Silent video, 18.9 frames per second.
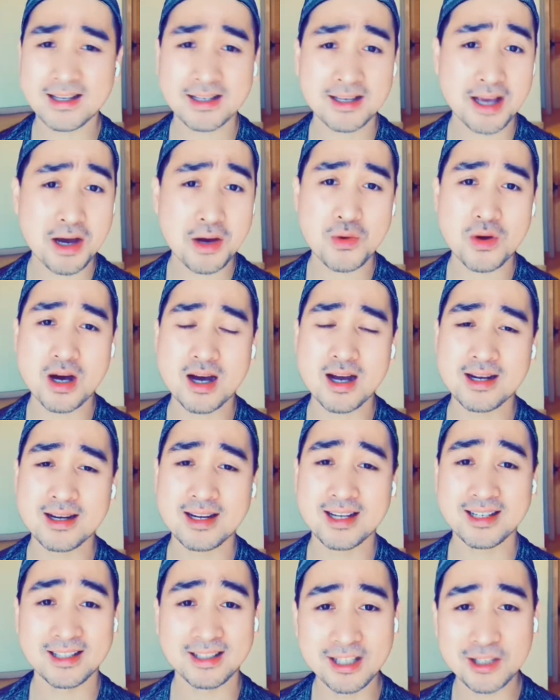asawa
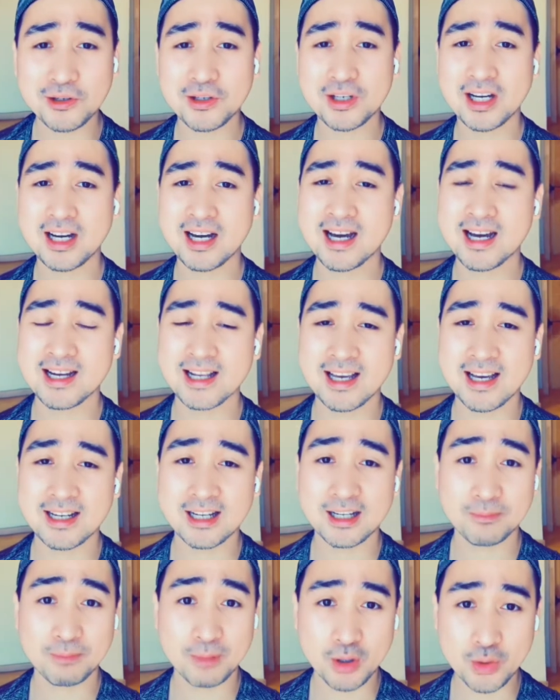na nandito sa kaharian
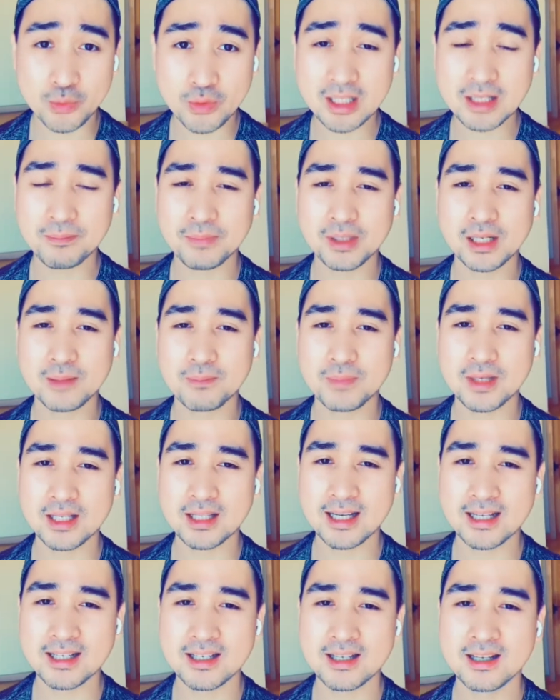at pauwi ng
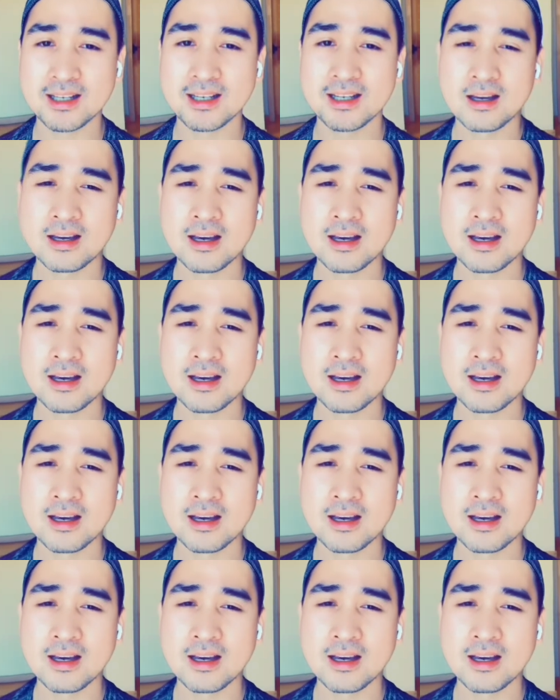Pilipinas,